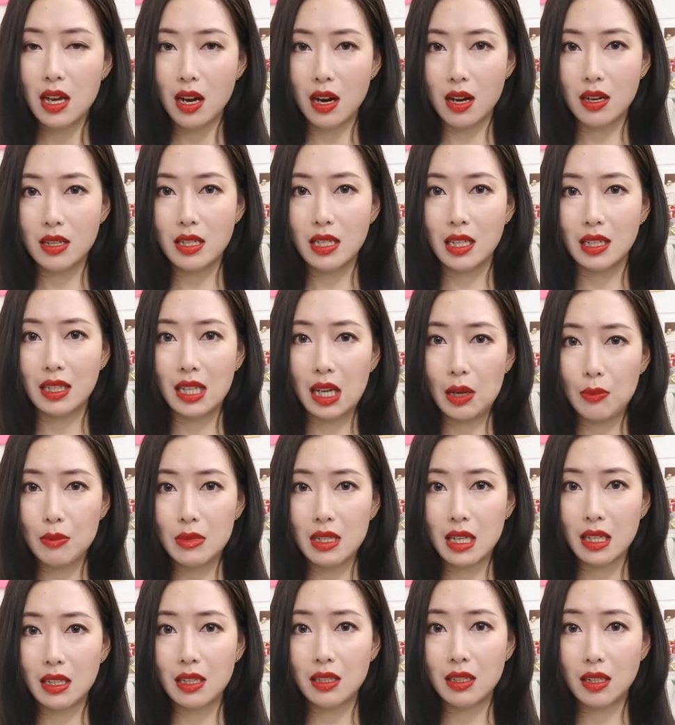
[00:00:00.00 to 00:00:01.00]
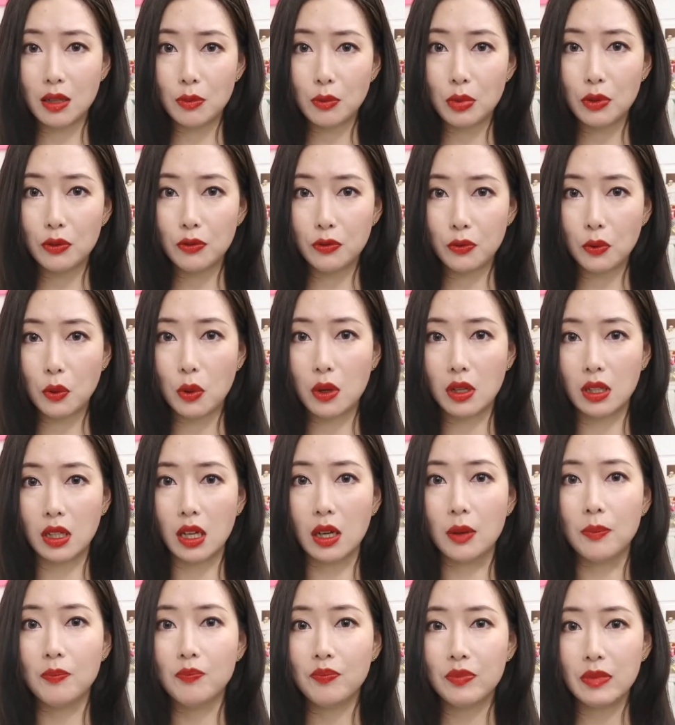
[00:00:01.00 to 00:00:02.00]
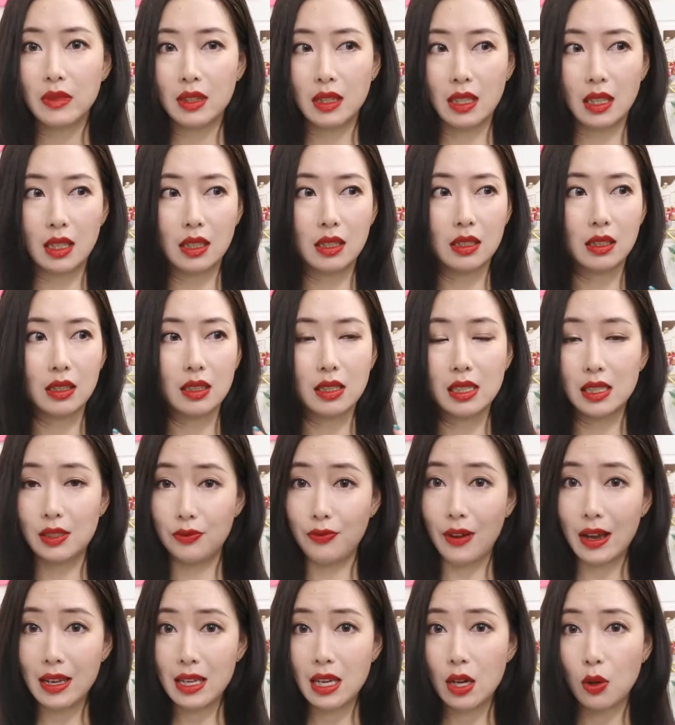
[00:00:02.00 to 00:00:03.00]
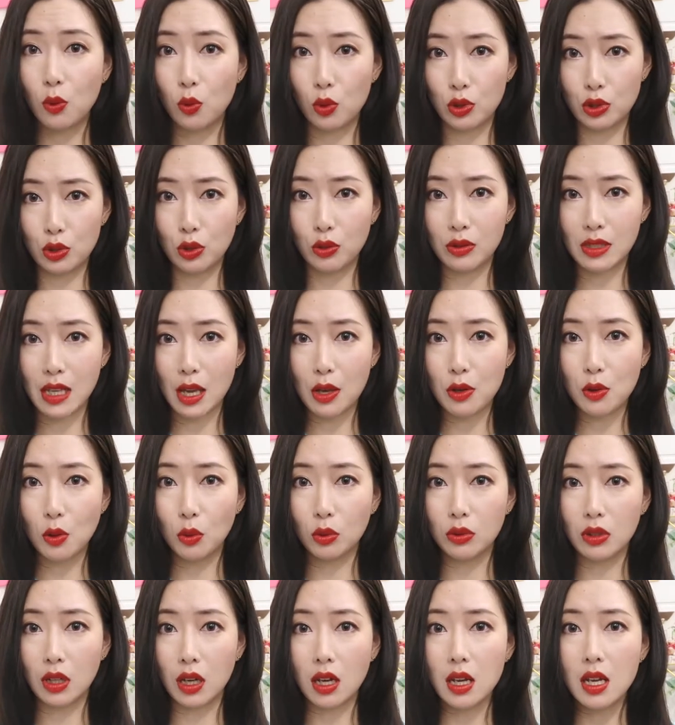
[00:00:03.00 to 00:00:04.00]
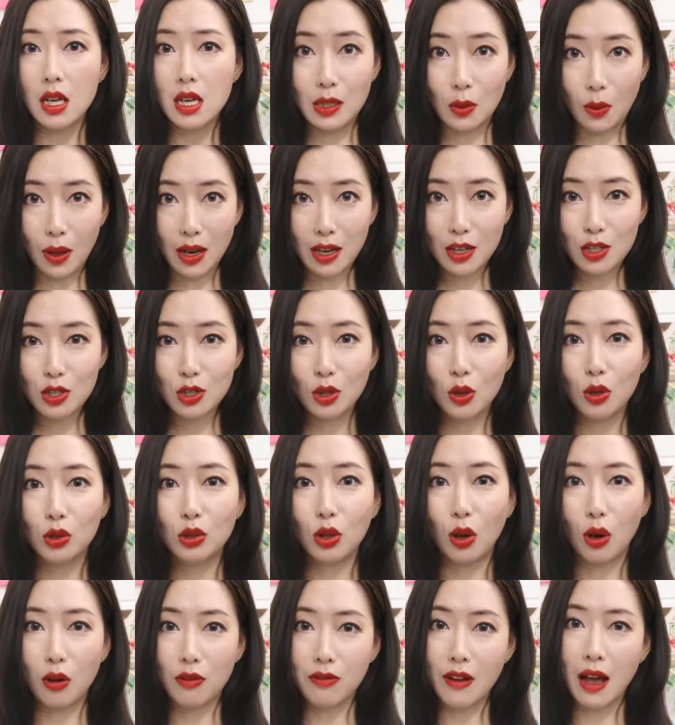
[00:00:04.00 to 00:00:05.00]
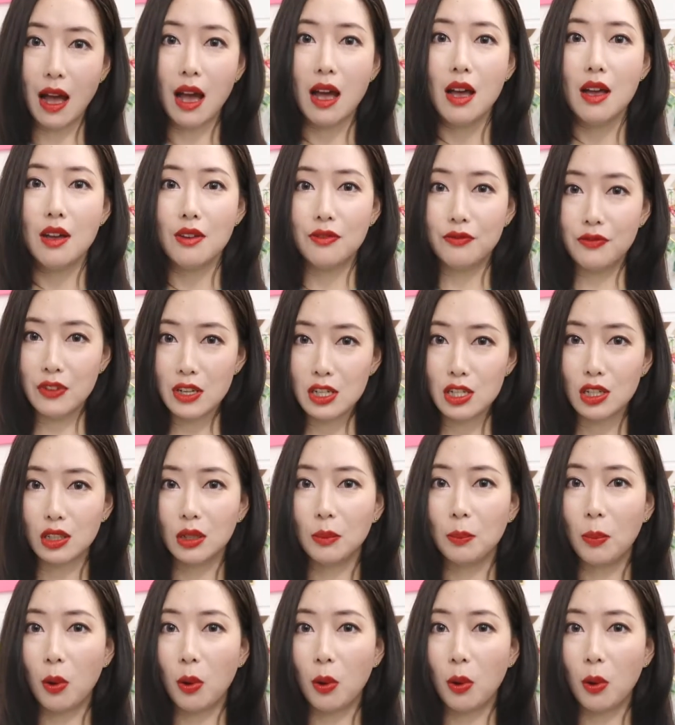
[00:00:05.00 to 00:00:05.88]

而且他们家的 Number Four 的那个洗发液我是有在用的，洗完了之后头发非常的